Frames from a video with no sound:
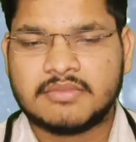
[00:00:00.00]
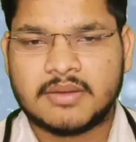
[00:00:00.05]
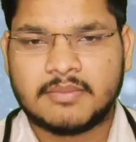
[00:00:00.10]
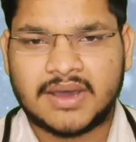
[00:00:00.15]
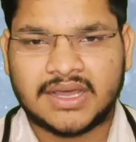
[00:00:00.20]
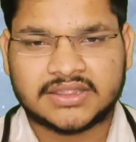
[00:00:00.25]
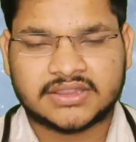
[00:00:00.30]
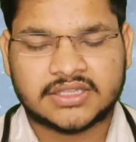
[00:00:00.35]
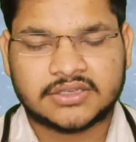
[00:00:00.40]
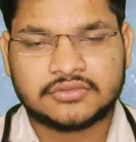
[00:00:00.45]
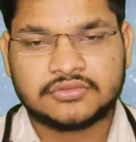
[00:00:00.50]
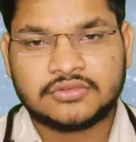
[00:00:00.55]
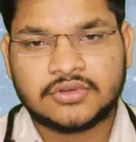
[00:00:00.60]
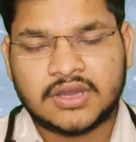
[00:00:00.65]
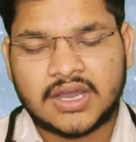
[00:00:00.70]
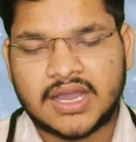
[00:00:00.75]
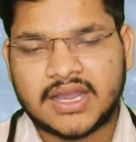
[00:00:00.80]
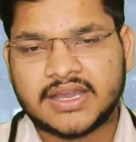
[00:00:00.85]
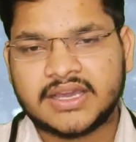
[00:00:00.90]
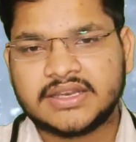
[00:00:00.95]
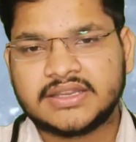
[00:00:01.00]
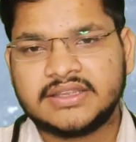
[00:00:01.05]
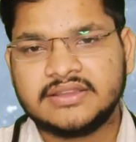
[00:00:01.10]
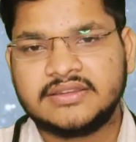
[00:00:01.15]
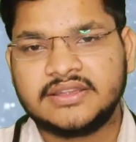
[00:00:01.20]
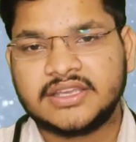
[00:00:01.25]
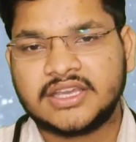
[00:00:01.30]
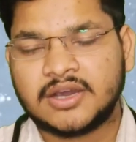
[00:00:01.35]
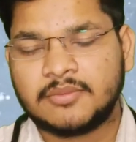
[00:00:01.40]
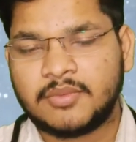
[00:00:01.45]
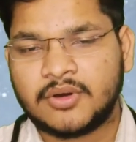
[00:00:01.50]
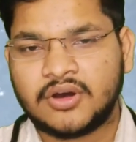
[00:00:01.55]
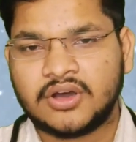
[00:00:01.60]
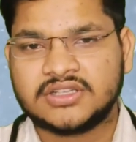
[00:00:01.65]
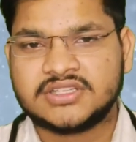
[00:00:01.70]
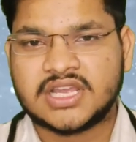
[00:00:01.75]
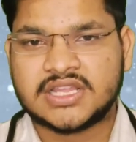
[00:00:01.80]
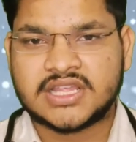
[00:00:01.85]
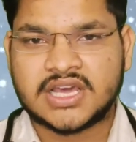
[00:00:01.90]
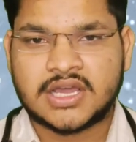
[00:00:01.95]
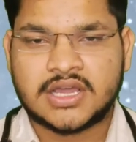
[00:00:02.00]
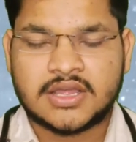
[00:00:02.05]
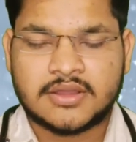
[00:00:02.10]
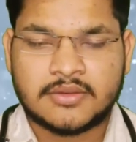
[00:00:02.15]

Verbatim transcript: मैं बात करूं अगर किसी का बहुत ज़्यादा